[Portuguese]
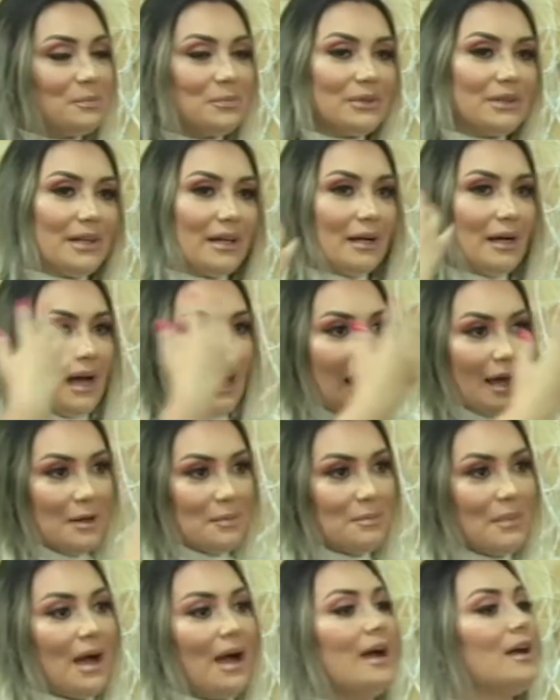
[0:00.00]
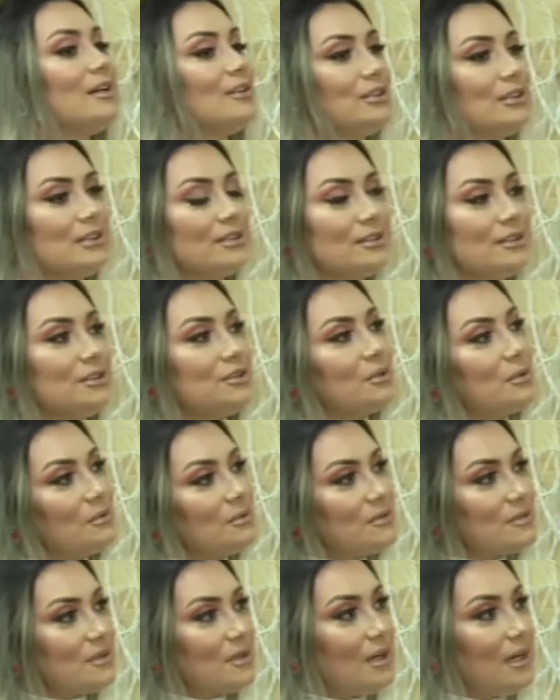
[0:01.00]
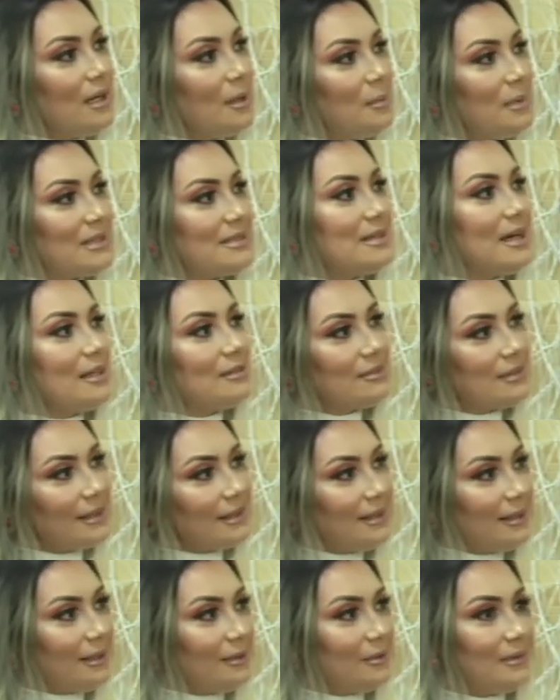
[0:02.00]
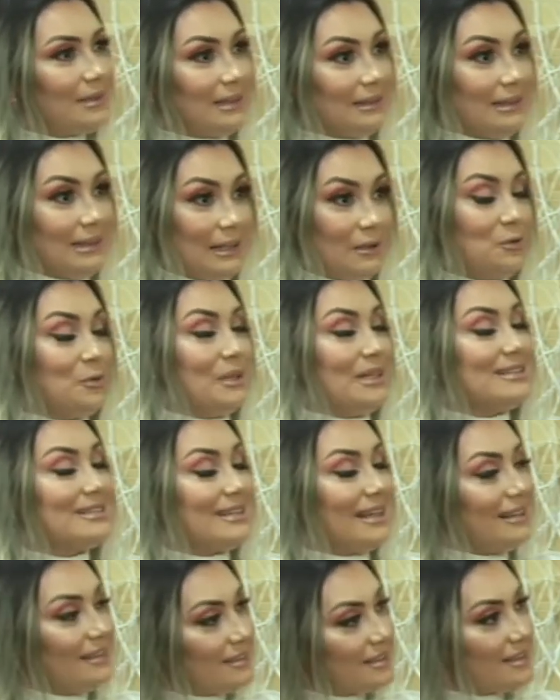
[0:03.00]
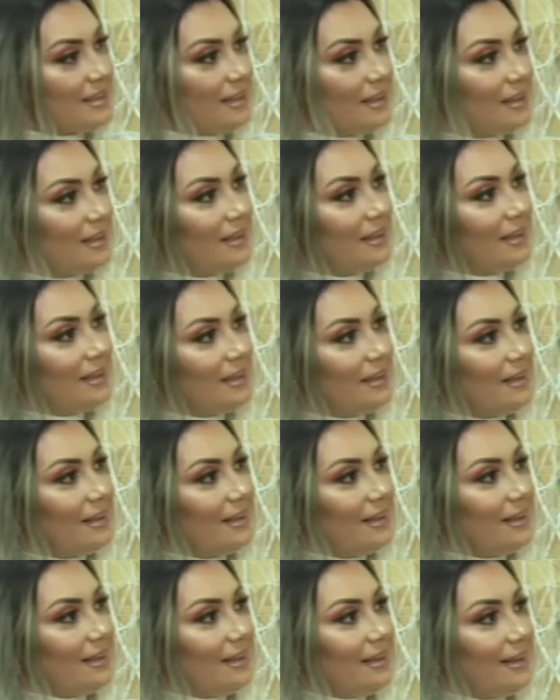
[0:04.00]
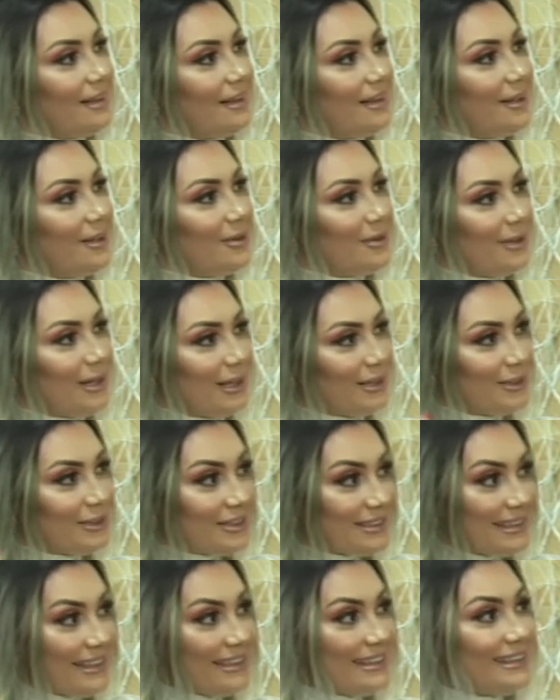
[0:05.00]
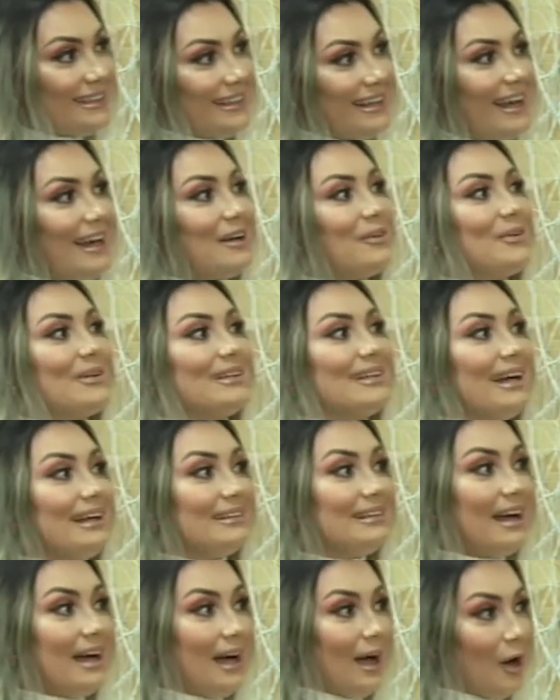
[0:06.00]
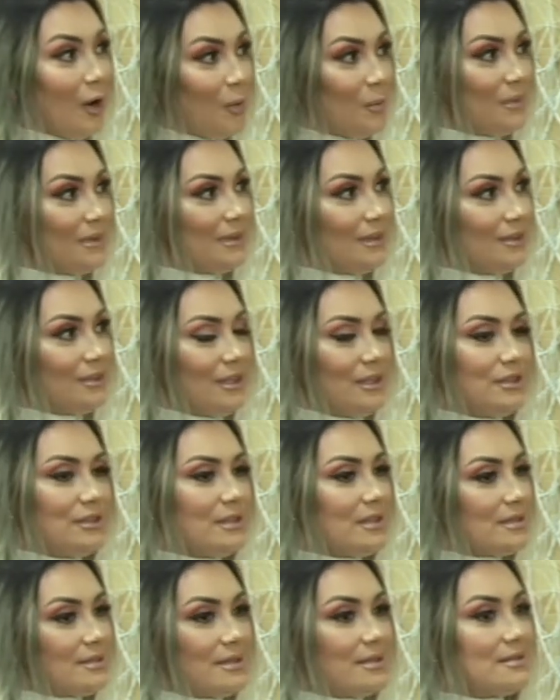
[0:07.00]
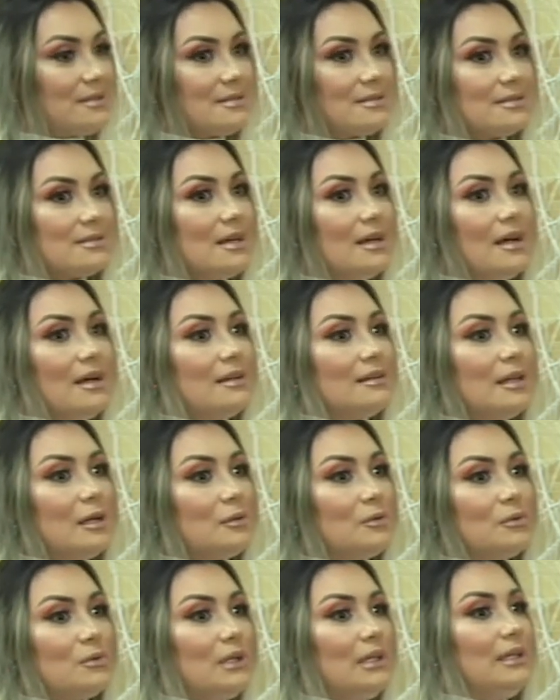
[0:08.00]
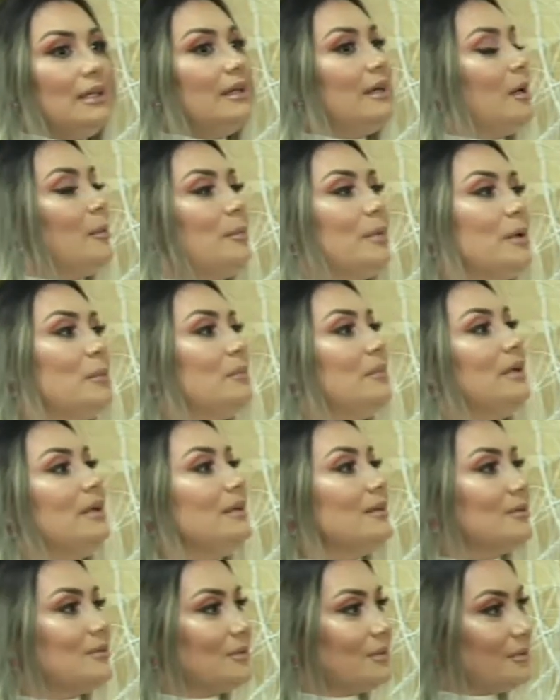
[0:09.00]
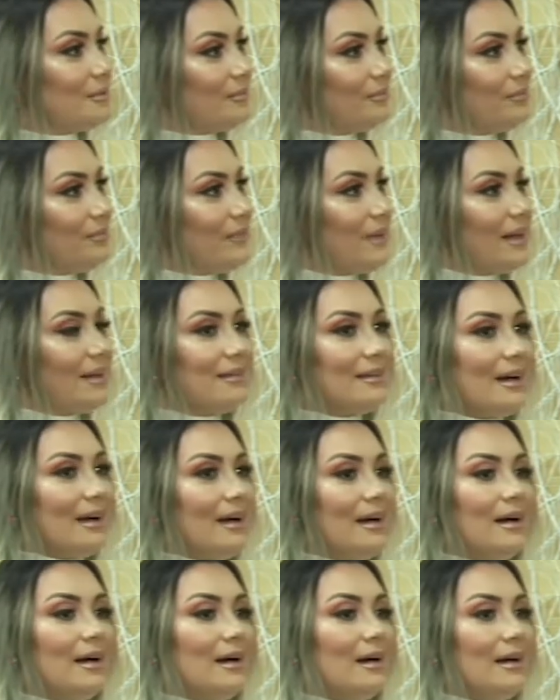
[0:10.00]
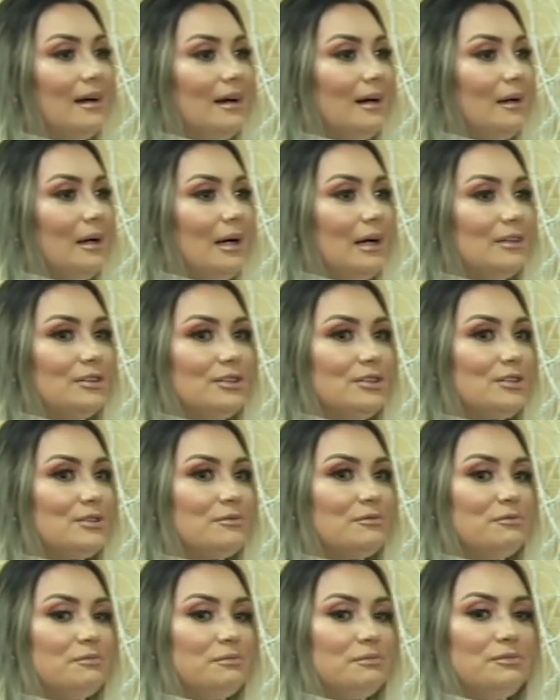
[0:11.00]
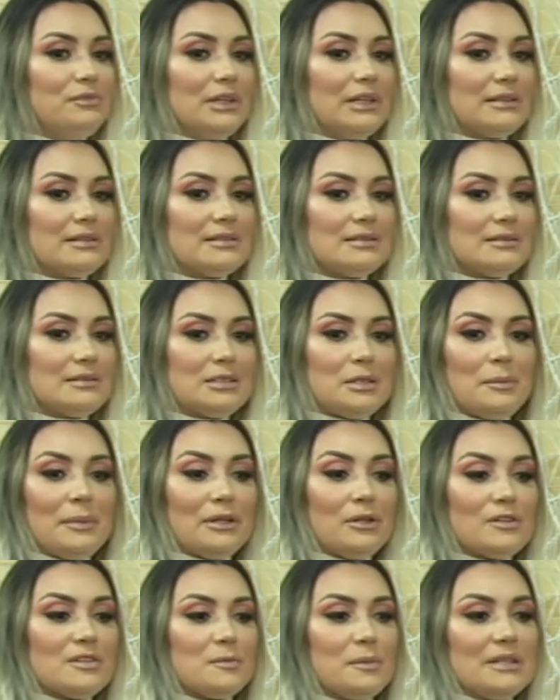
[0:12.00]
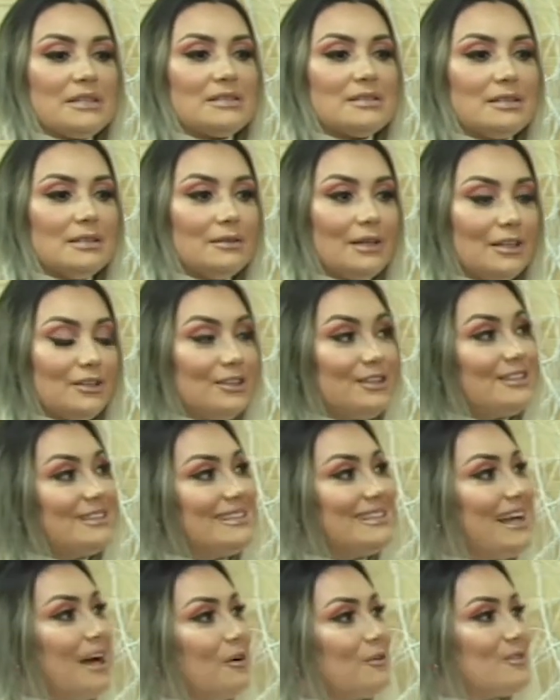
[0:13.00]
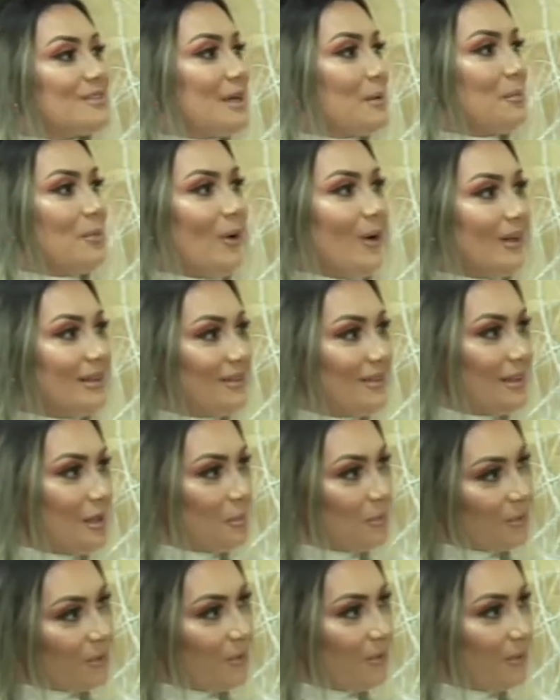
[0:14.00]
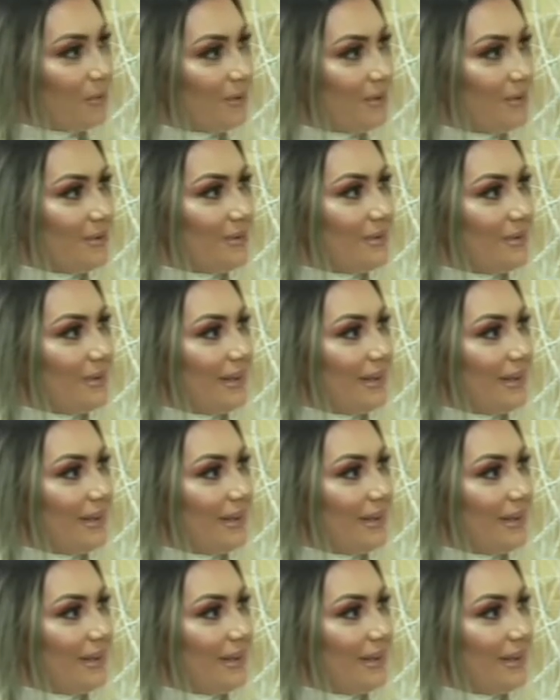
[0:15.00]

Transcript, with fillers: Porque a imagem a gente constrói baseado naquilo, na tua essência. A gente tem que é cuidar da alma da gente. E às vezes tá tudo ali reprimido. Tá, a gente fica se menosprezando. A gente se auto-sabota o tempo todo.